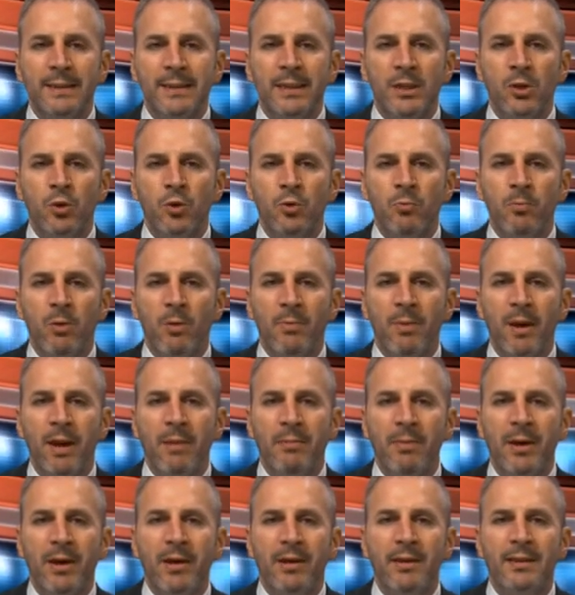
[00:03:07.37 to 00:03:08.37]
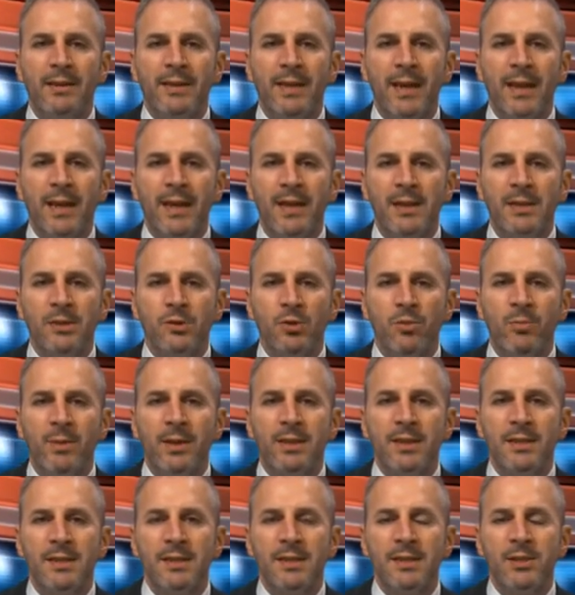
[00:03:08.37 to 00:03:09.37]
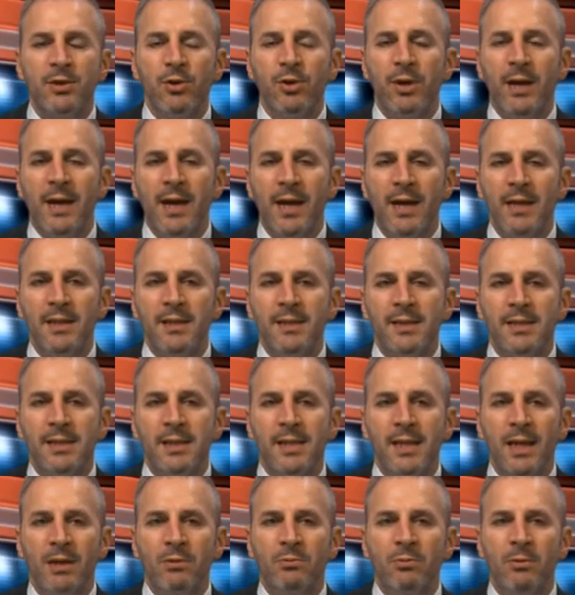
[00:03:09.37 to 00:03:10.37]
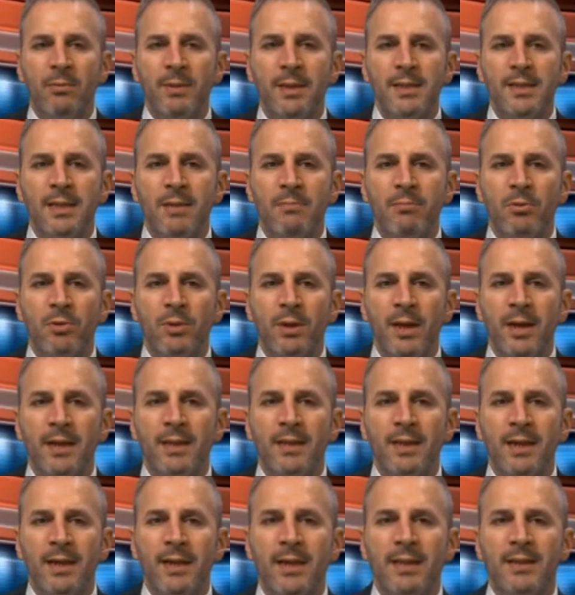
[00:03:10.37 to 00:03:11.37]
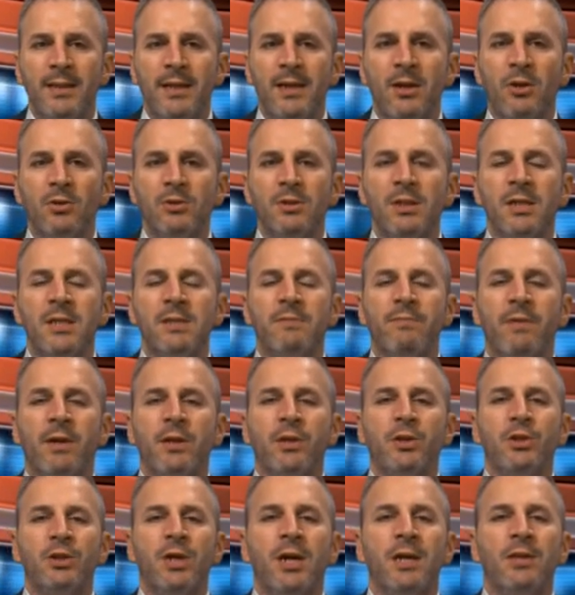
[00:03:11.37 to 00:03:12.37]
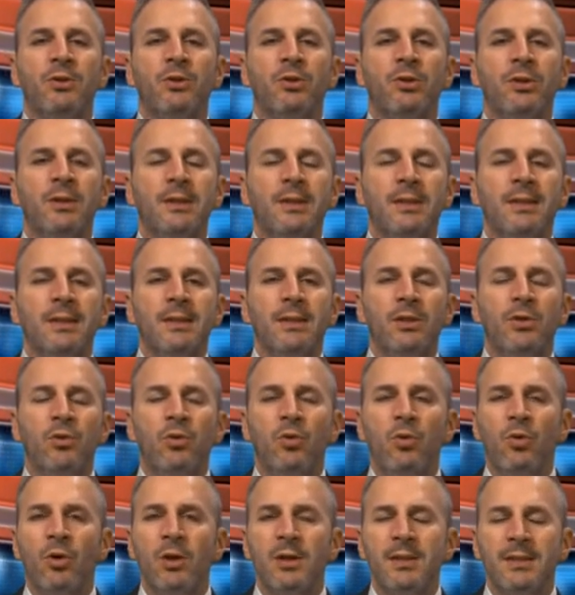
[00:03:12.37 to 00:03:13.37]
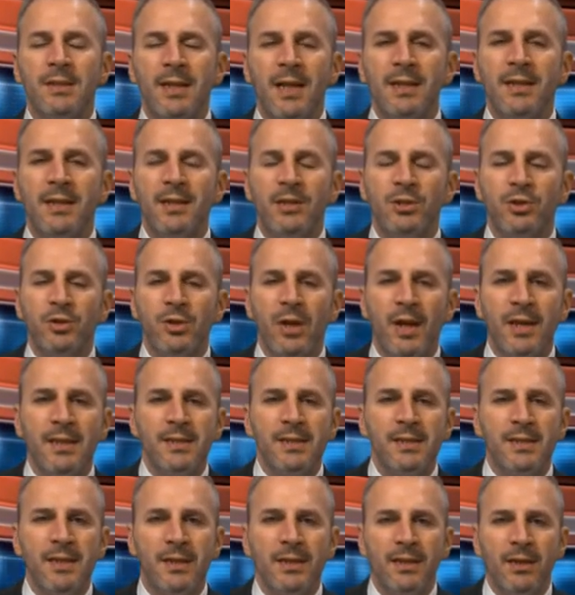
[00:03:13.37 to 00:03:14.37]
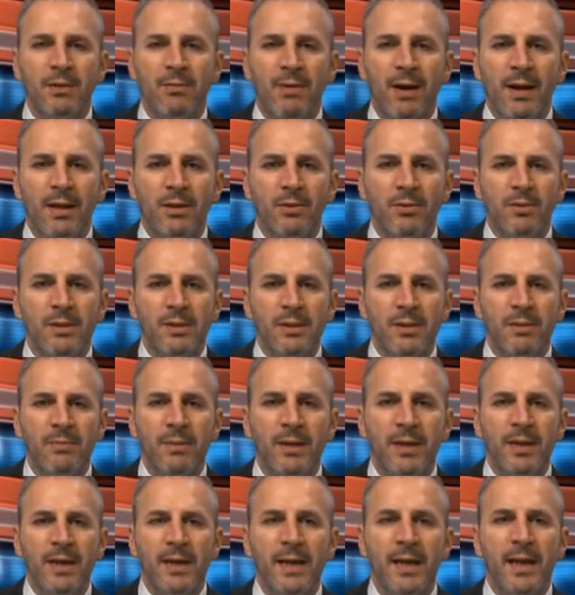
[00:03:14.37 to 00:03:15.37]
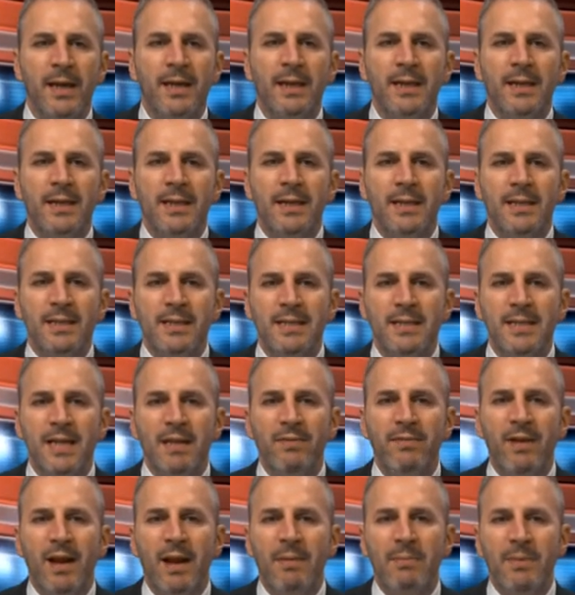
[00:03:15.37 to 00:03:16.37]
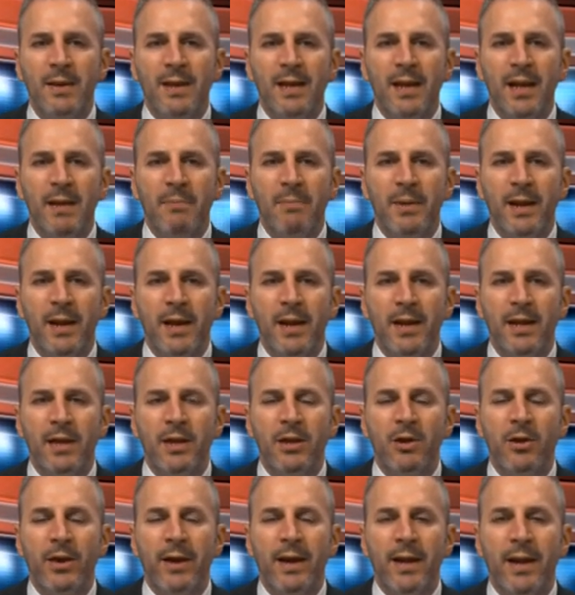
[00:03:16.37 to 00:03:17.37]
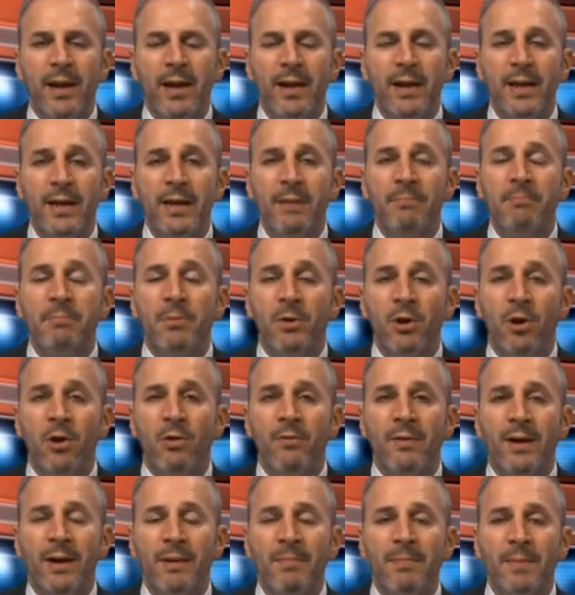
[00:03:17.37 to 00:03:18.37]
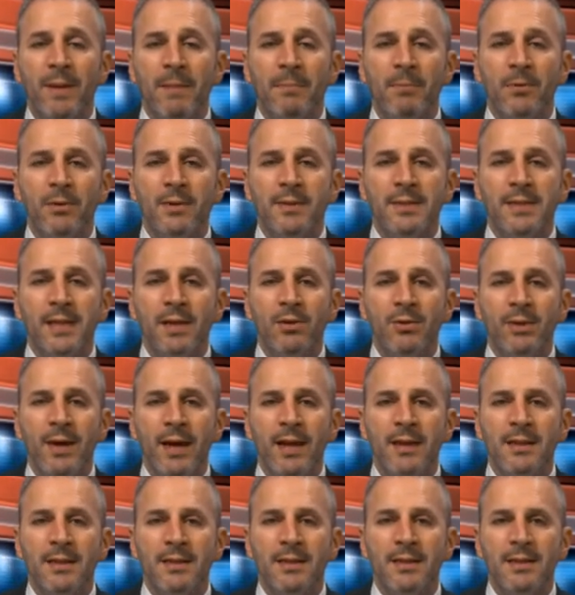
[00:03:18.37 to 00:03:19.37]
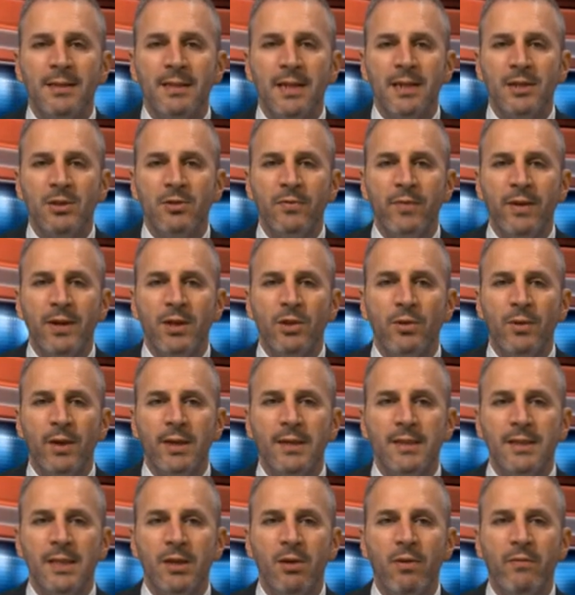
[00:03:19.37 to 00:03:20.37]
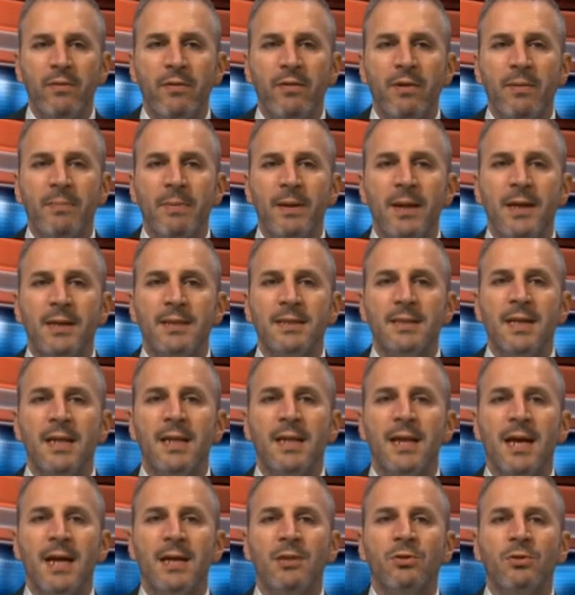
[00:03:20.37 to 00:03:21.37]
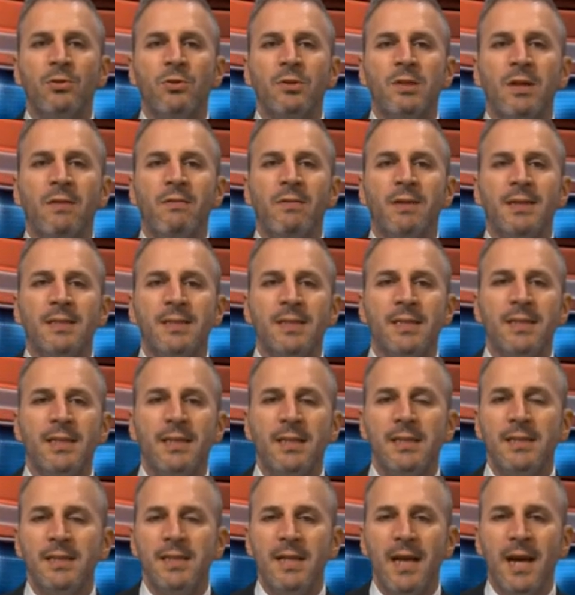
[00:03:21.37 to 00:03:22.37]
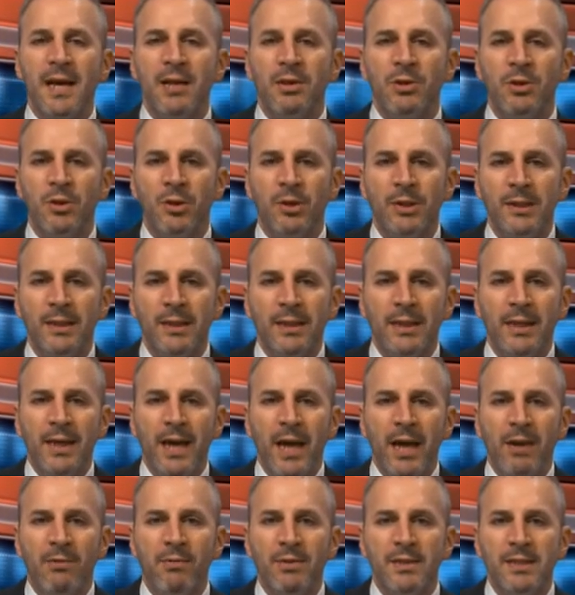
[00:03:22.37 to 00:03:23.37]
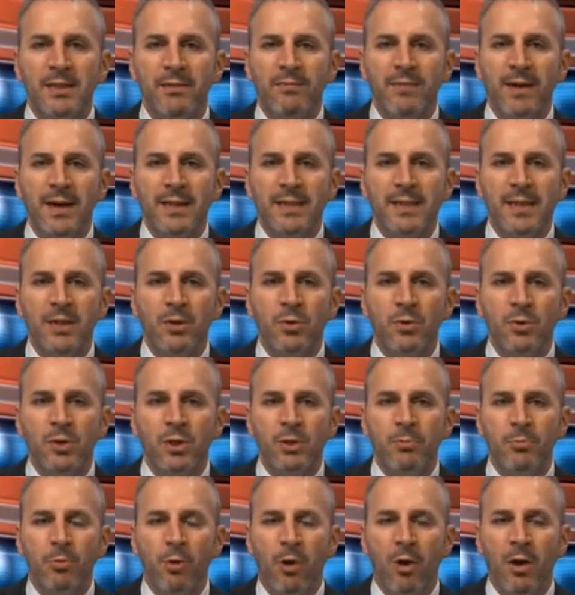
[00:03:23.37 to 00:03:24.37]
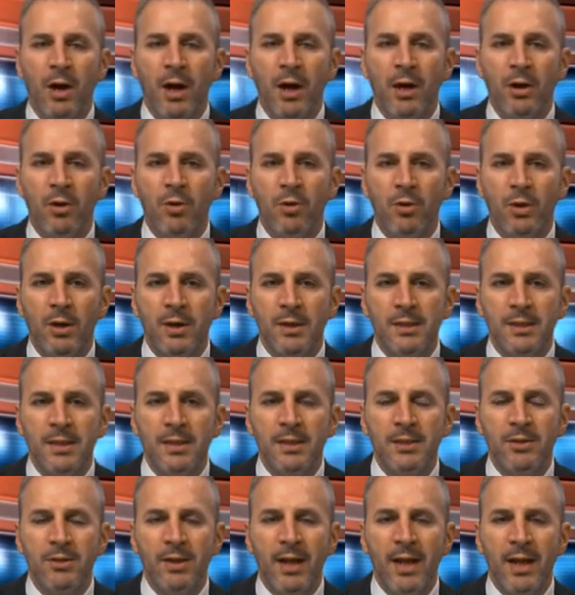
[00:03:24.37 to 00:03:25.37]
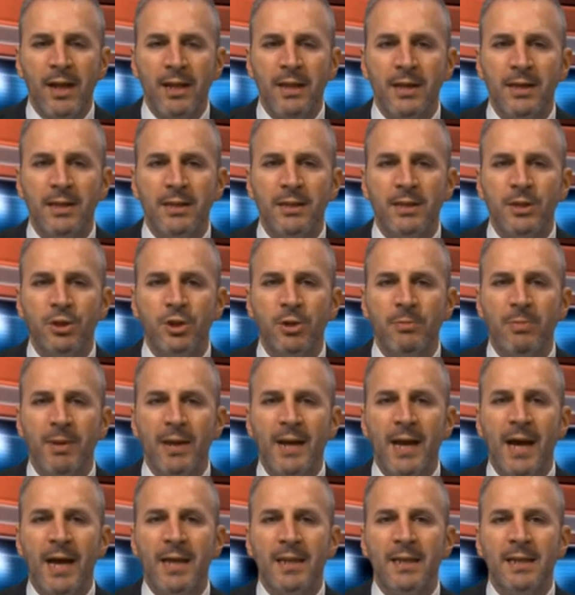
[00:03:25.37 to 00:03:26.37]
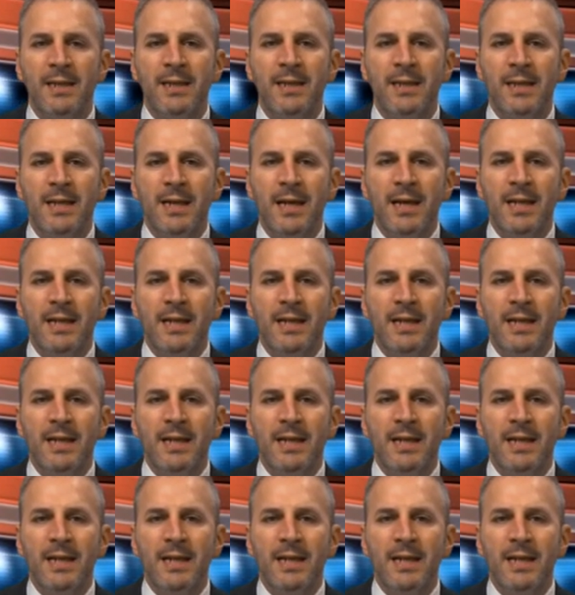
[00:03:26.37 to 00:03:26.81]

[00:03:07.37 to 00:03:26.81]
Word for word: Nessun problema della strumentazione, anzi l'automobilista imprudente che l'altra notte è sfrecciato lungo la strada regionale 74 a San Michele si salverà perché l'apparecchio era in prova. La polizia locale del distretto Veneto Est lo aveva appena installato, lo stava testando e in questa fase non si può ancora sanzionare gli indisciplinati.